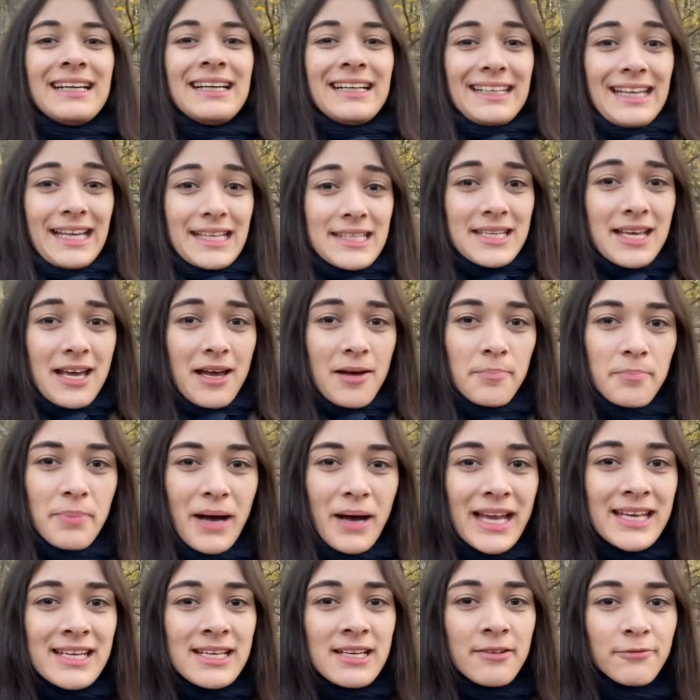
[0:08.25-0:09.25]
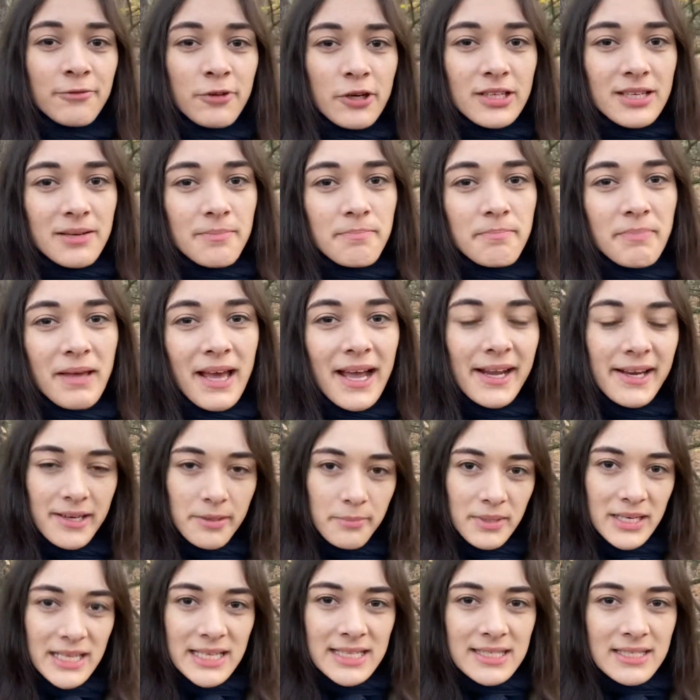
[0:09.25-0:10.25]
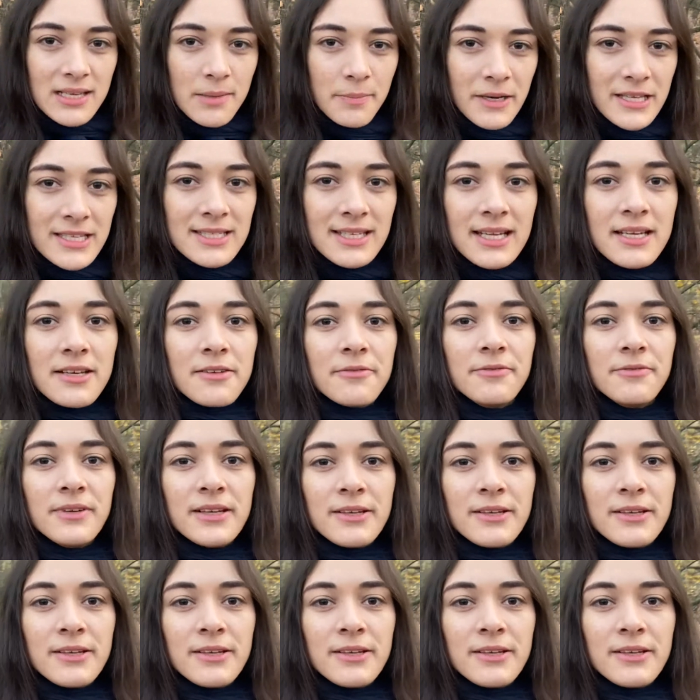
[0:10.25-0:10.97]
dass der baden-württembergische Ministerpräsident